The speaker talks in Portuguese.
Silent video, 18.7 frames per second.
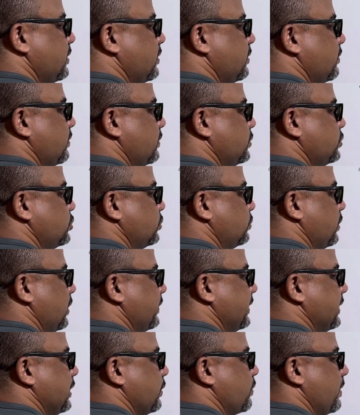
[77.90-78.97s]

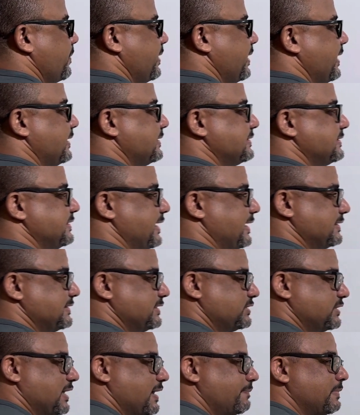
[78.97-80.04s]
continuando ali com a minha
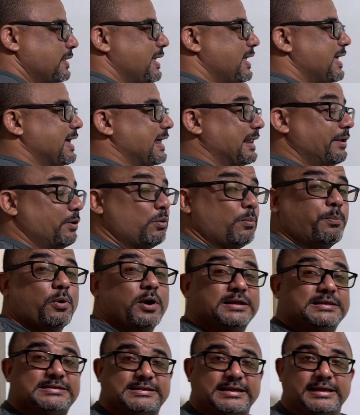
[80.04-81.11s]
reticência, tá? Ela não
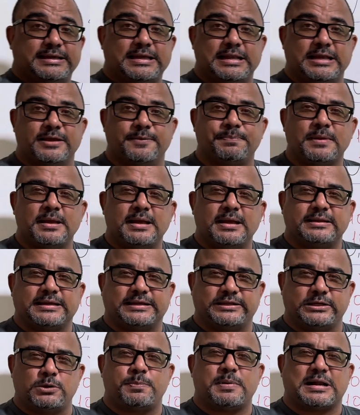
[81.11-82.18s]
pode sair dali.
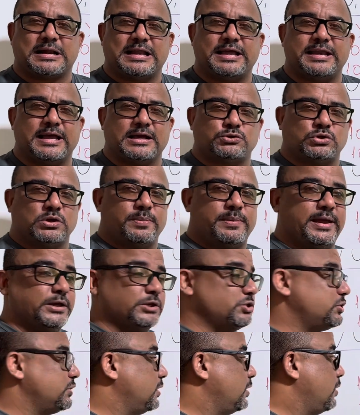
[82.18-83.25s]
Tá dando para clarear sua
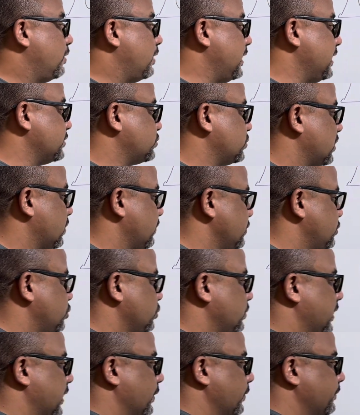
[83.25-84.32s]
mente? Olha só,
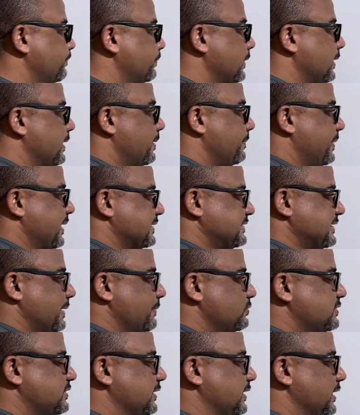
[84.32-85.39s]
continuando.
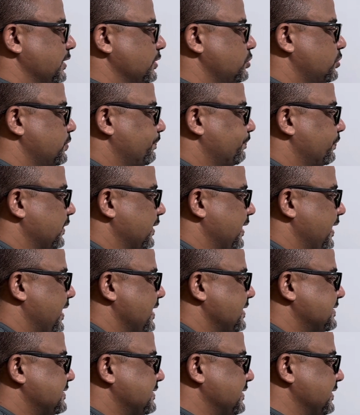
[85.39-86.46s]
Percebe o seguinte,
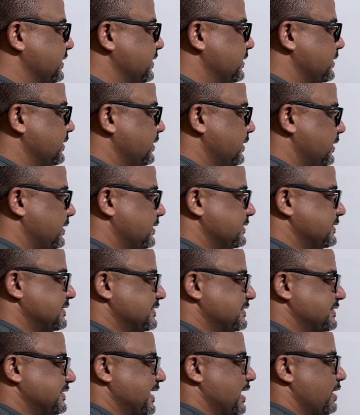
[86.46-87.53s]
esse
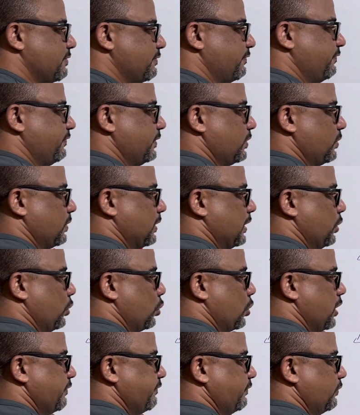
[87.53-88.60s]

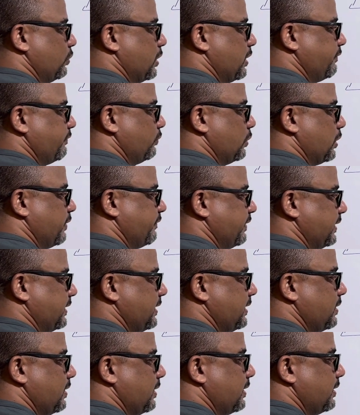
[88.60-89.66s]
0,999
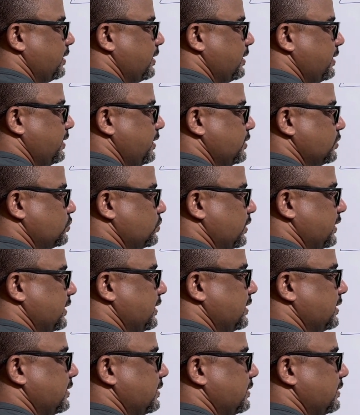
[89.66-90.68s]
aqui, ó, isso aqui,